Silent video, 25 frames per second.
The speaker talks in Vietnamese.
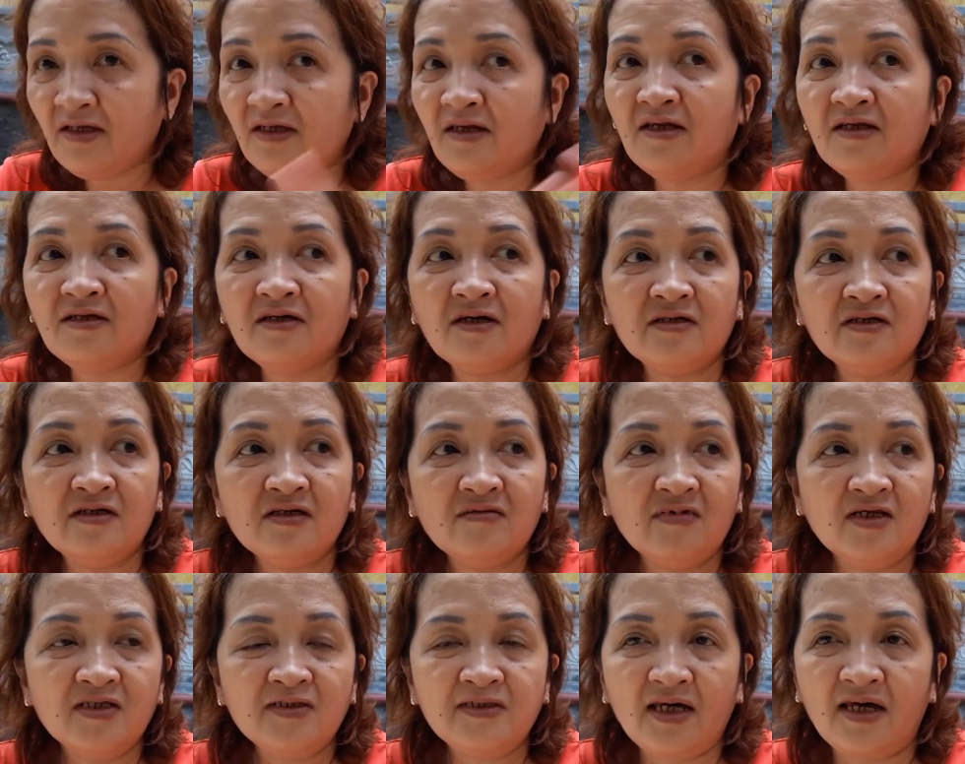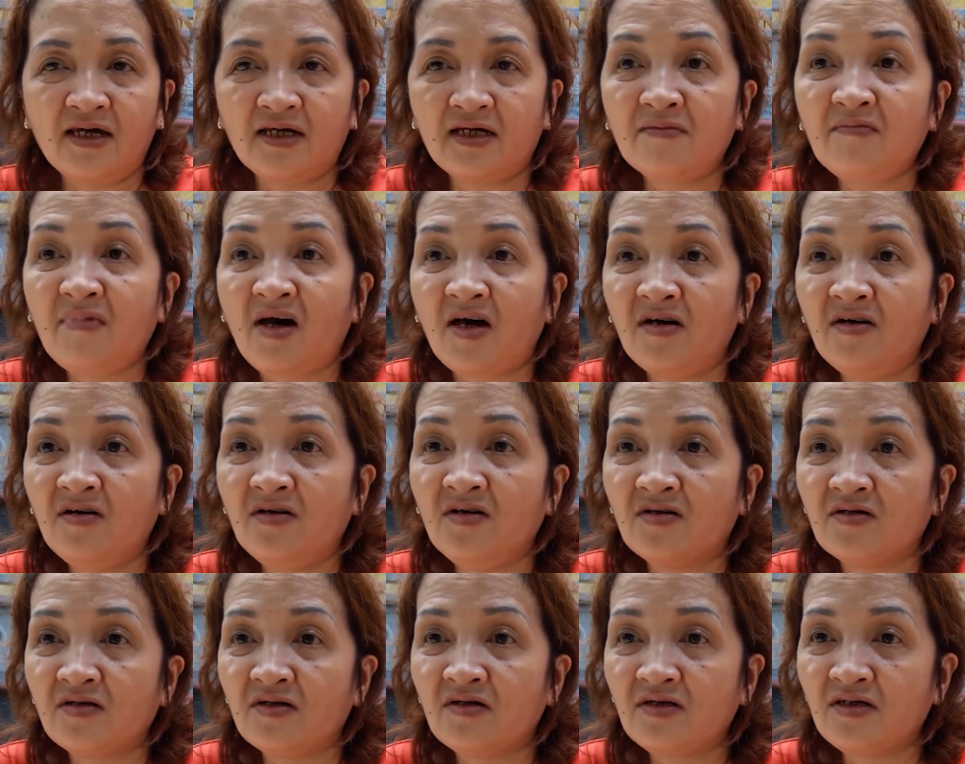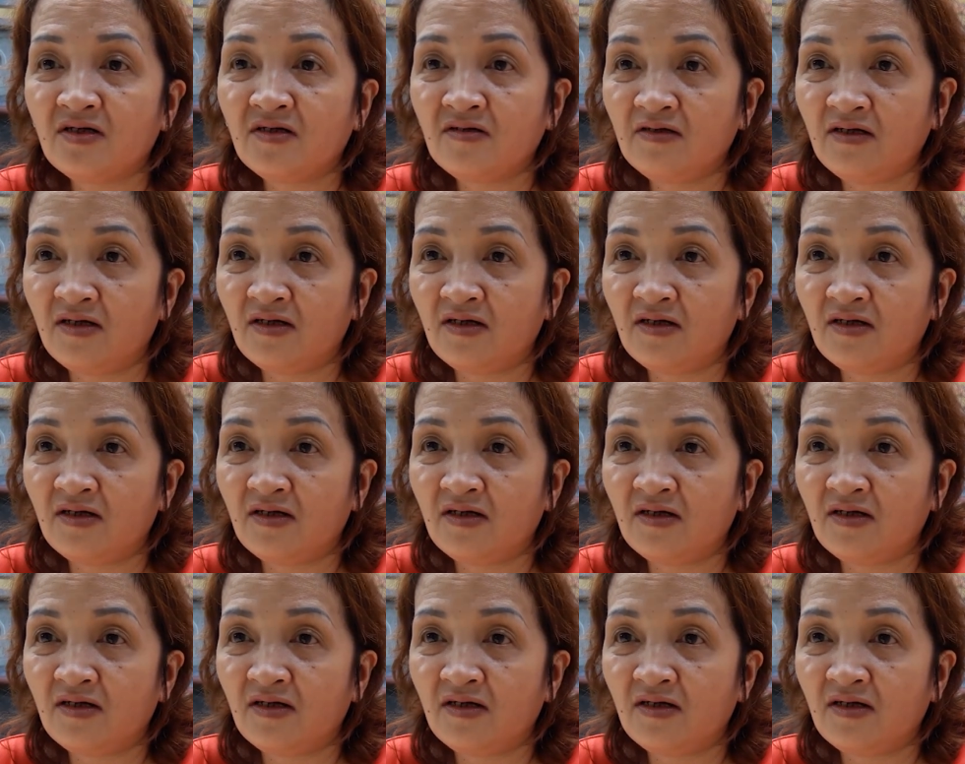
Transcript: Nên ở dưới Bến Tre cái bà Hương đó,